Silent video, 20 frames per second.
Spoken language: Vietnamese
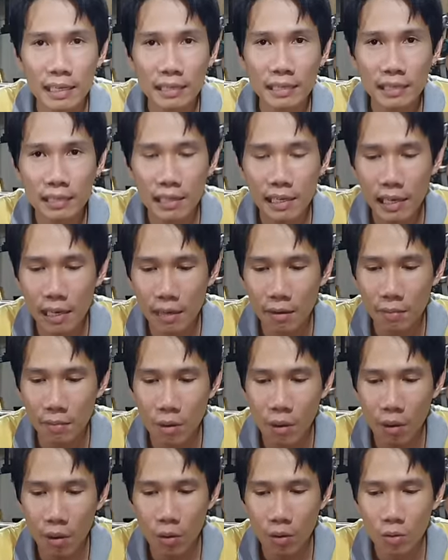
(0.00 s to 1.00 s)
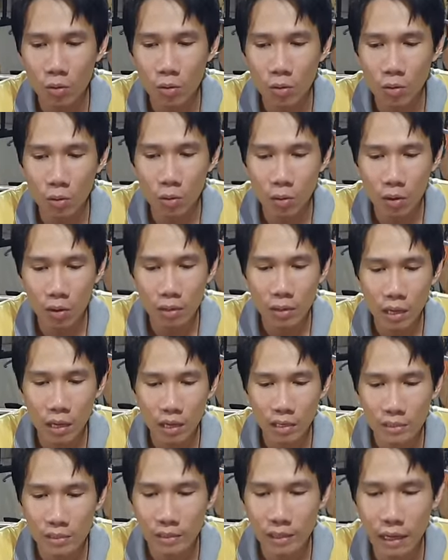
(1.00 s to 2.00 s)
là chính là bộ của
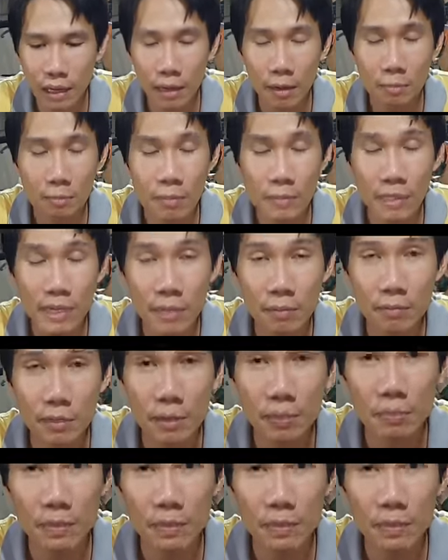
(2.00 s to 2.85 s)
con à, BMW